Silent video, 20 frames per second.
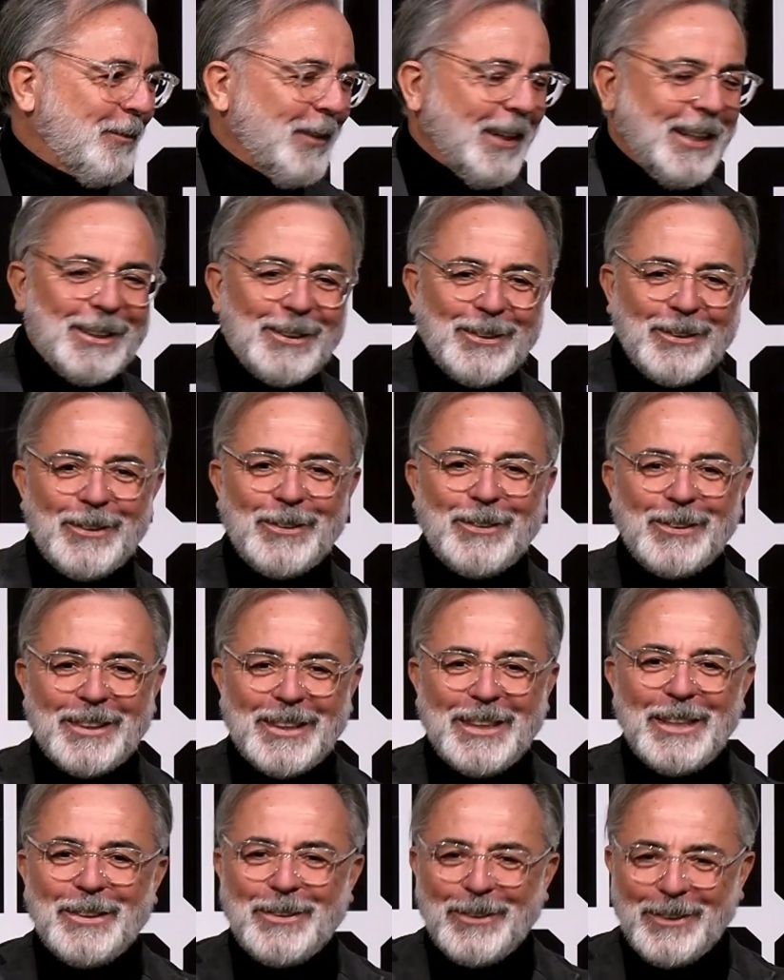per il
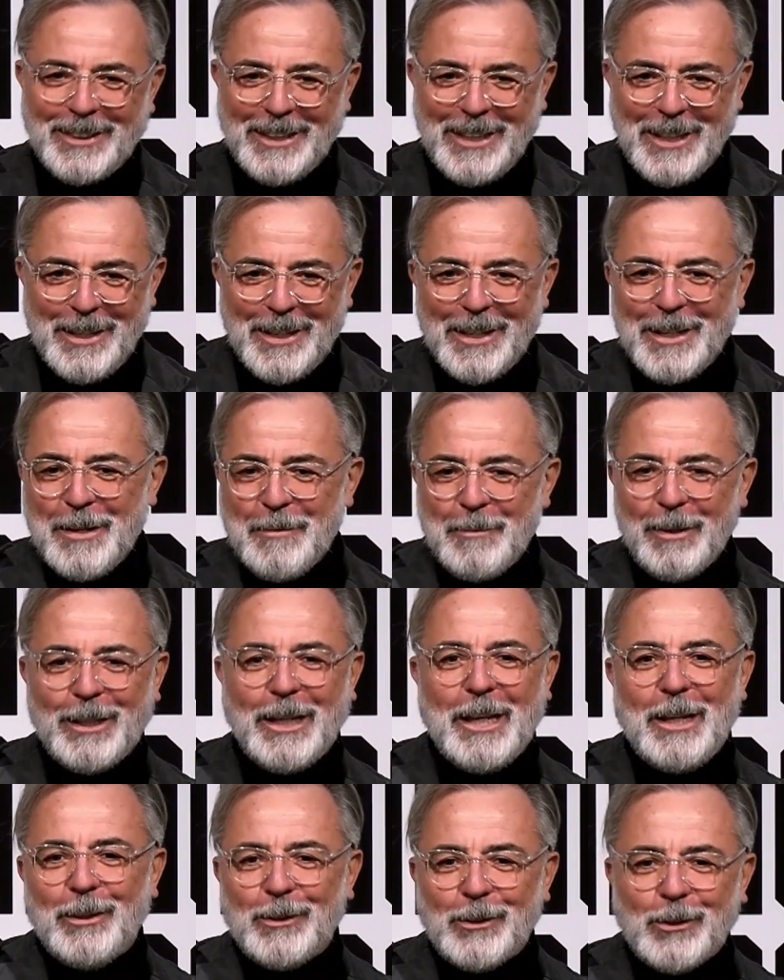sottoscritto sì,
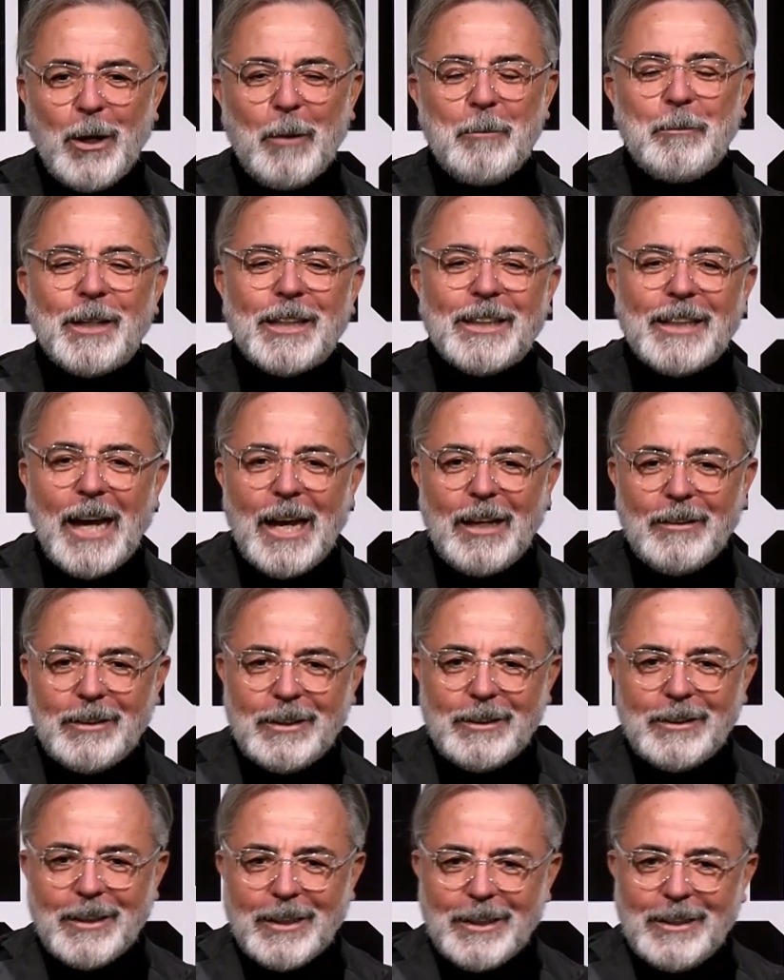perché non so per David,
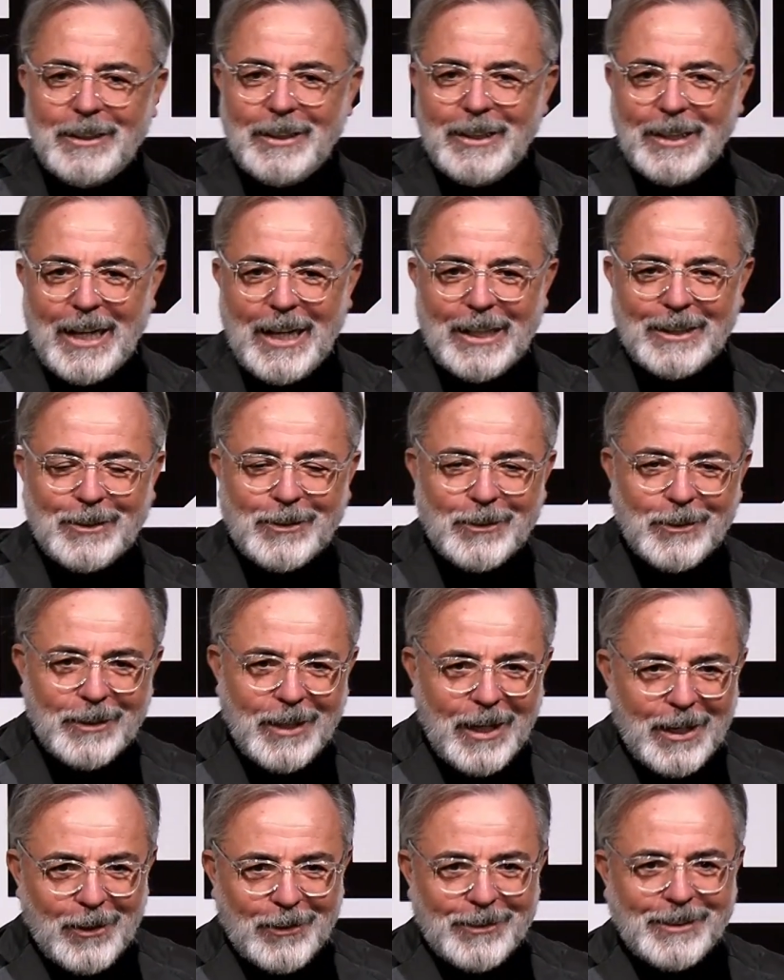che ringrazio
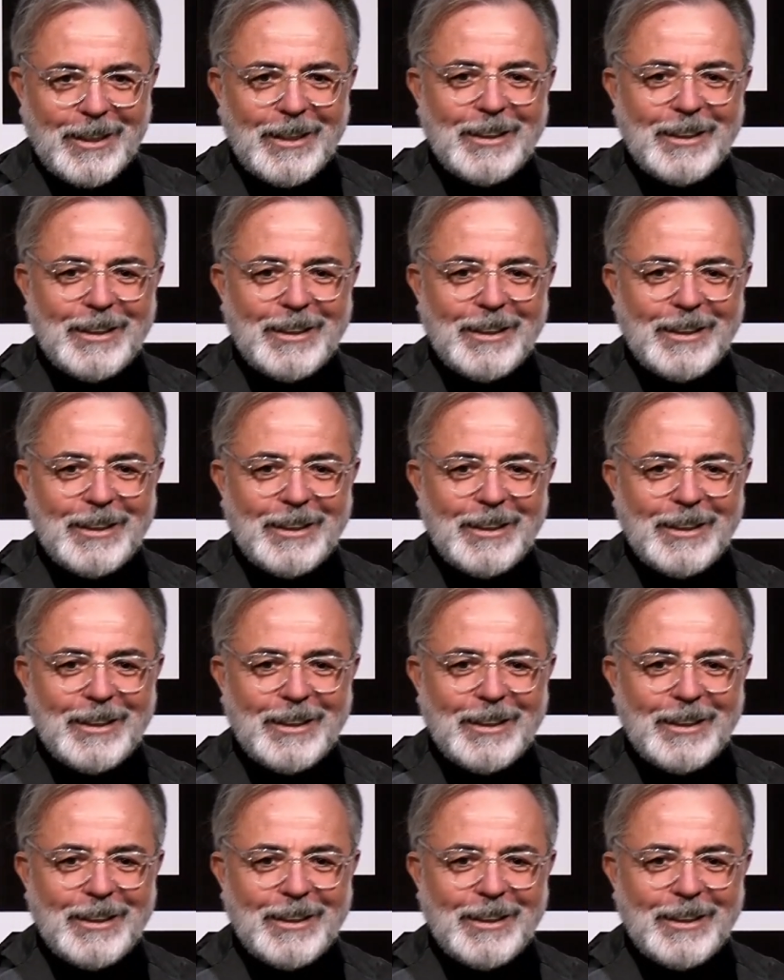della nostra